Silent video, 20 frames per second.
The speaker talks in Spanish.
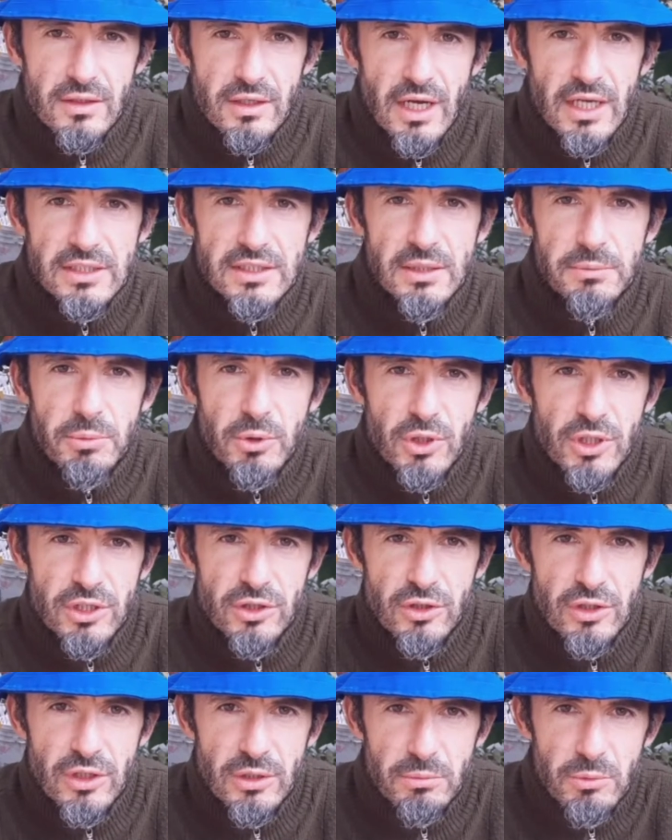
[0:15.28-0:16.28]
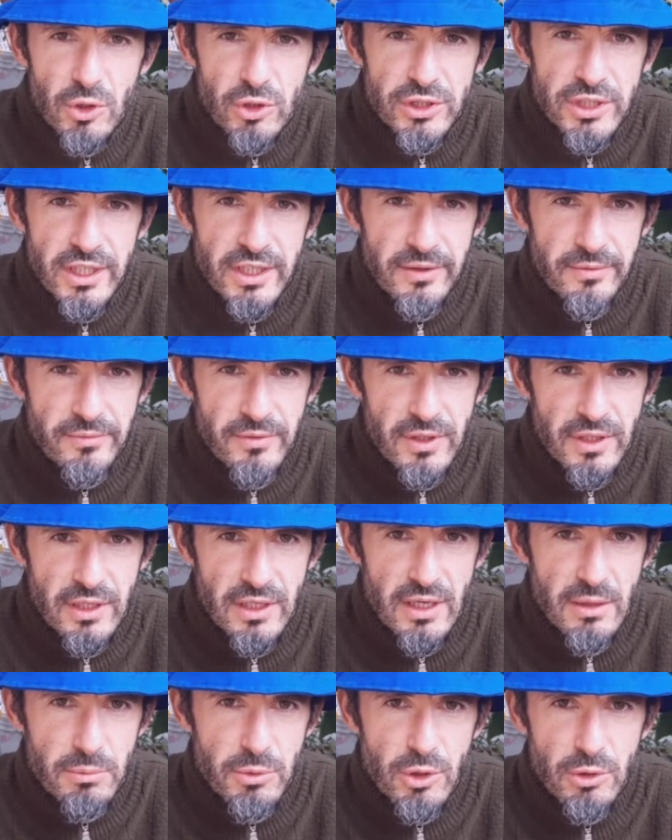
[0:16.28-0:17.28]
Hace poquito les mostré eh,
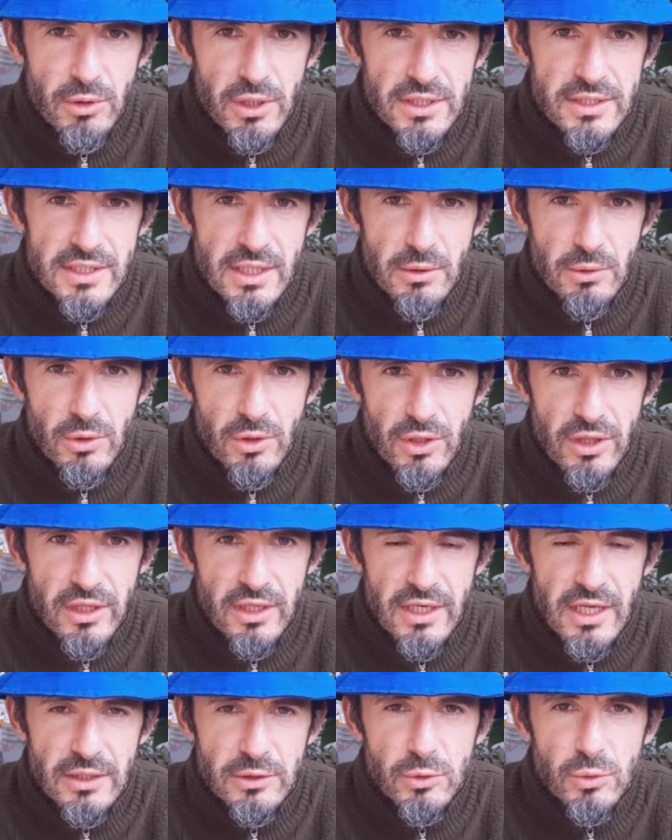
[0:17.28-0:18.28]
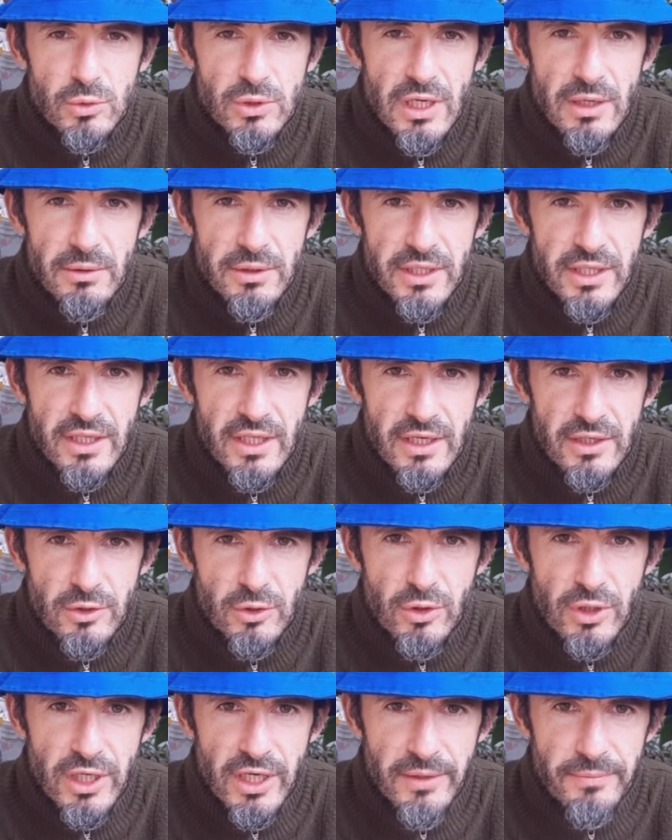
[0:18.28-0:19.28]
la prueba de sabor de la tuna variedad
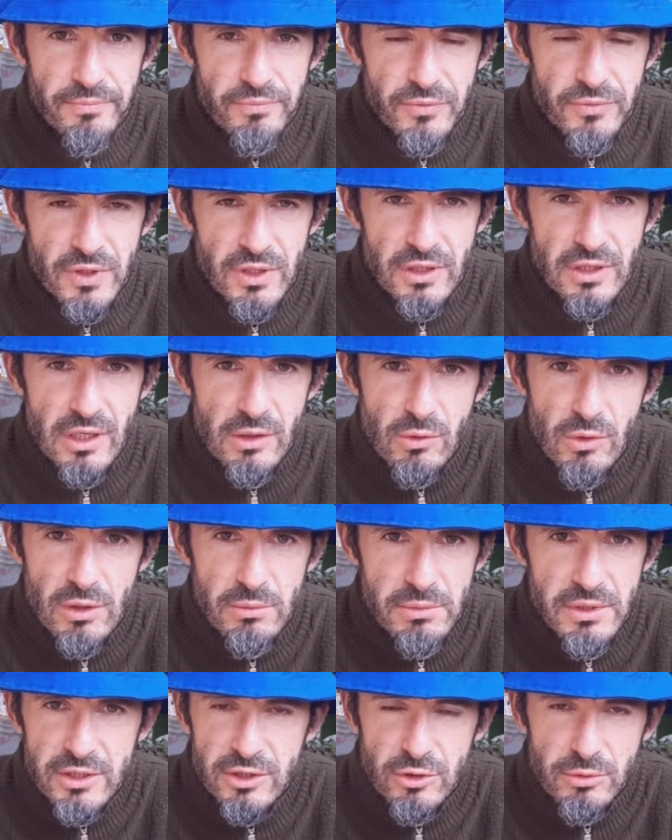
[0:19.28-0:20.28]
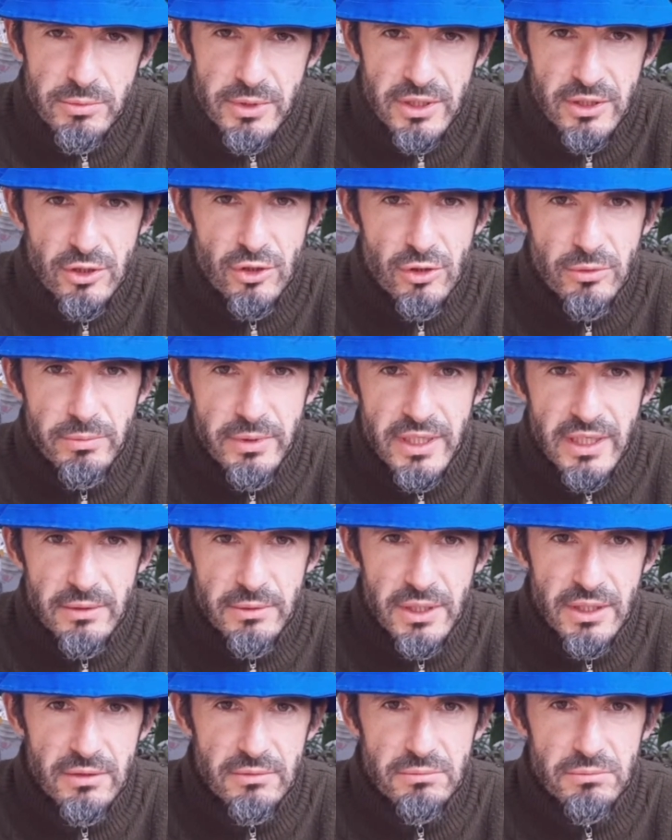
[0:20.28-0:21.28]
roja, la cual me sorprendió para
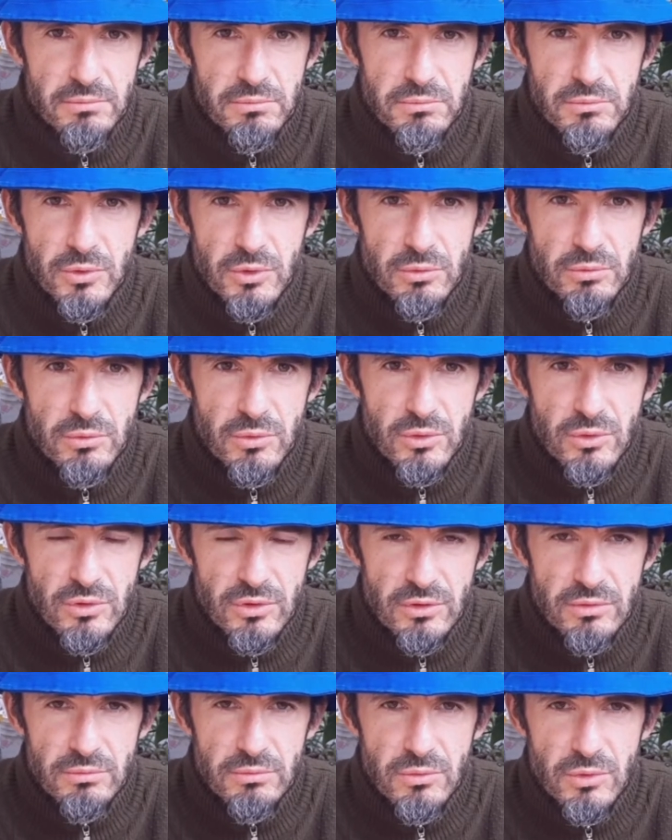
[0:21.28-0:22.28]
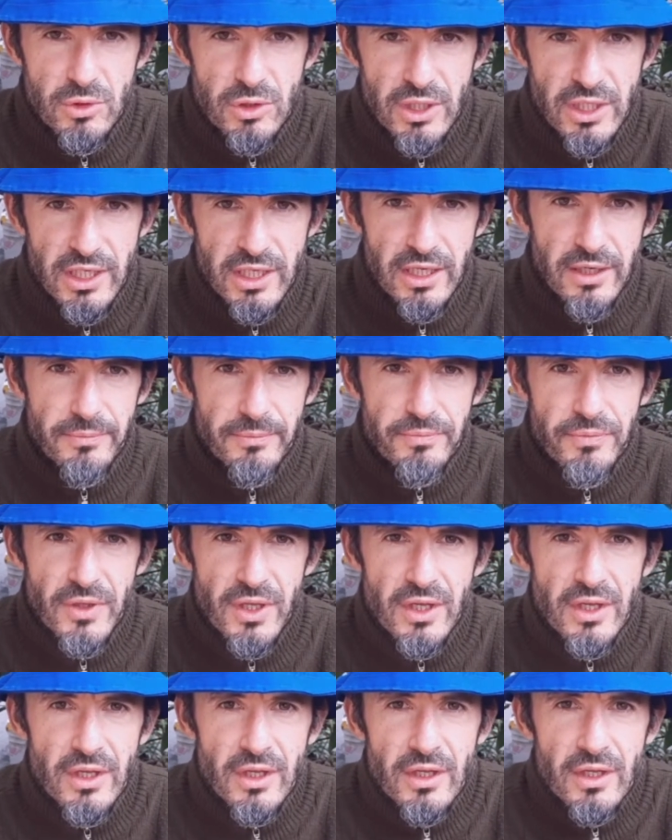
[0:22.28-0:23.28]
bien, muy muy muy rica.
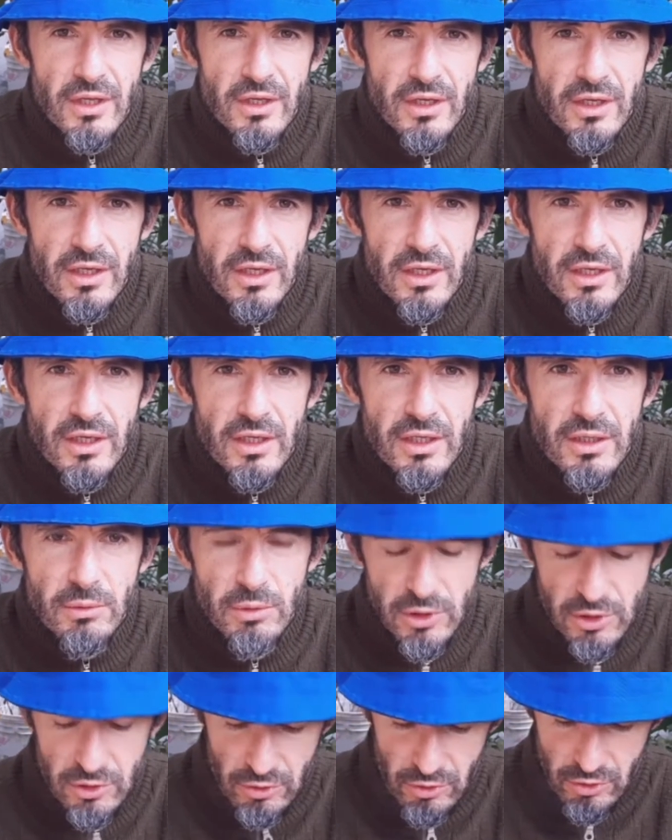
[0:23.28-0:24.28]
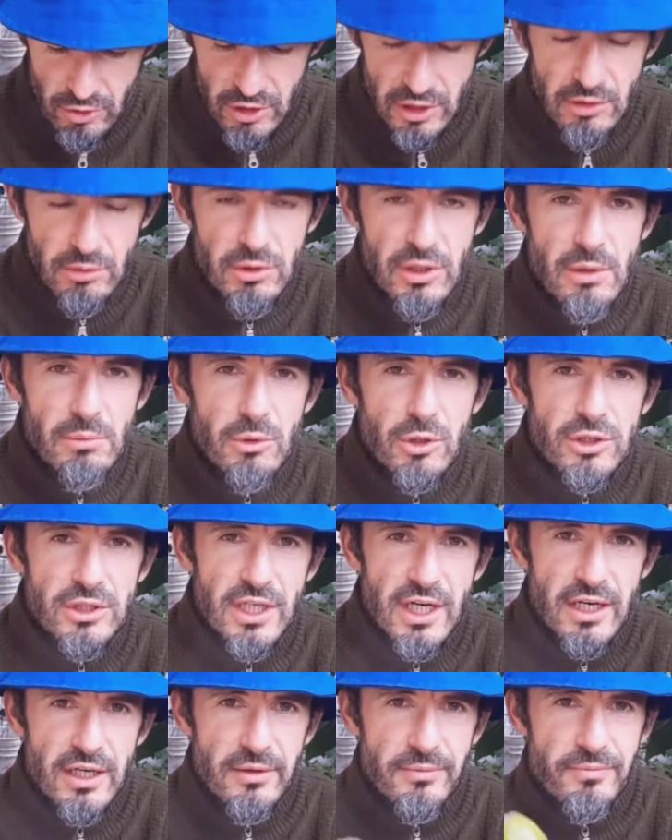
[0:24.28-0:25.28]
Y bueno, hoy les voy a
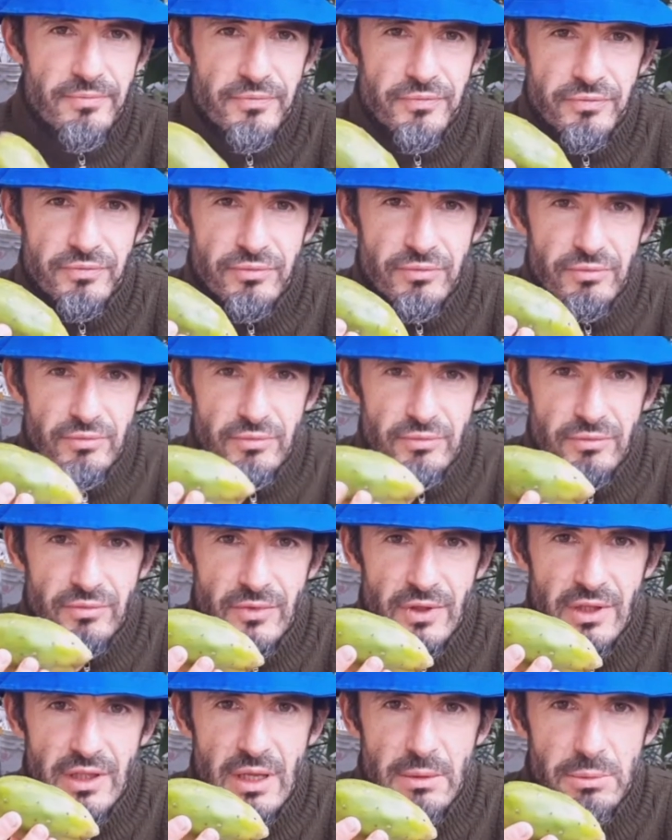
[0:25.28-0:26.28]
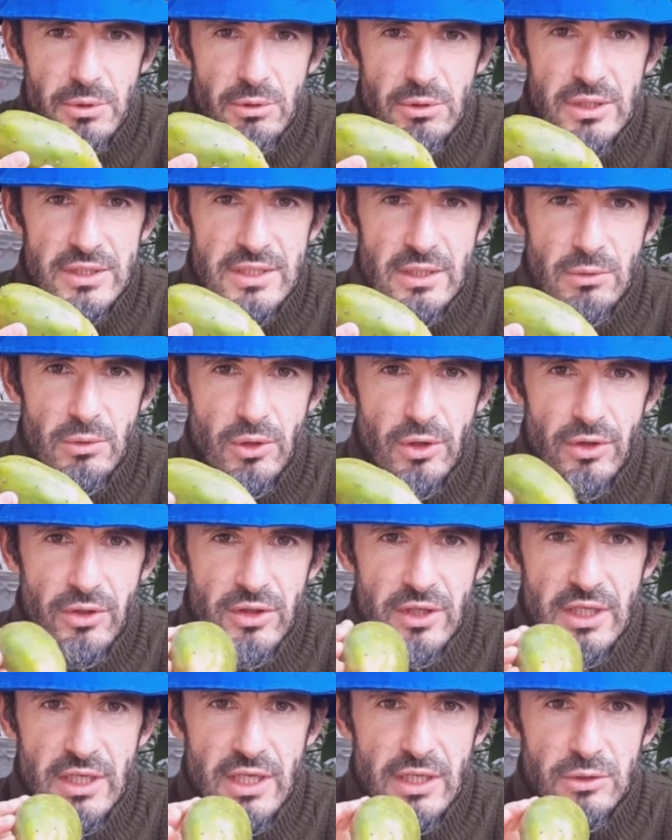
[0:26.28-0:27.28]
mostrar la prueba de sabor
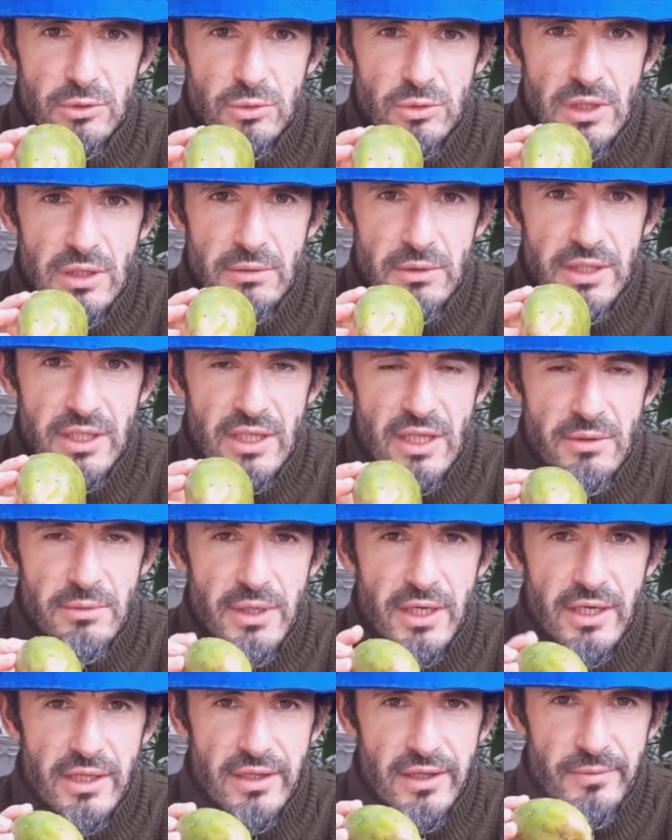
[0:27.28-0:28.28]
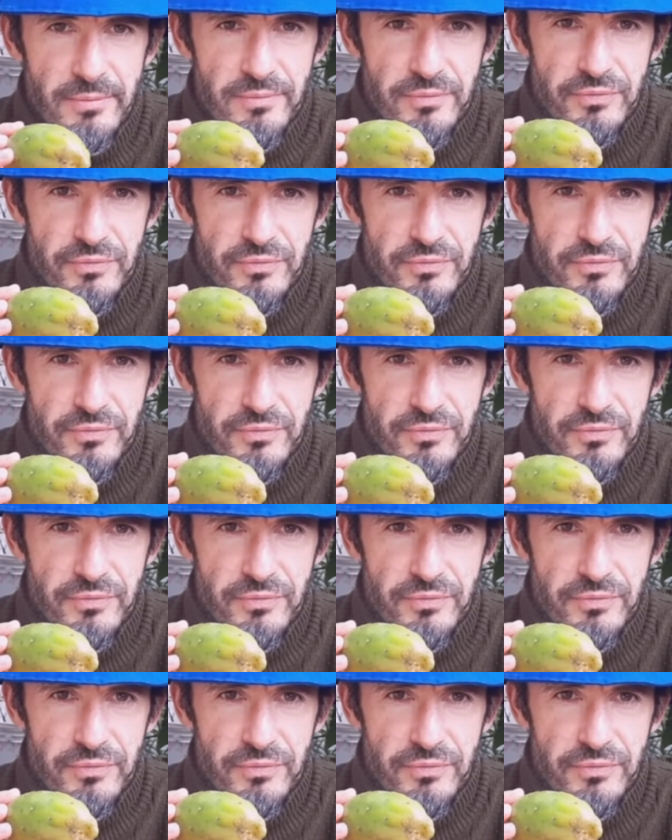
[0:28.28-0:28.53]
de la tuna variedad verde.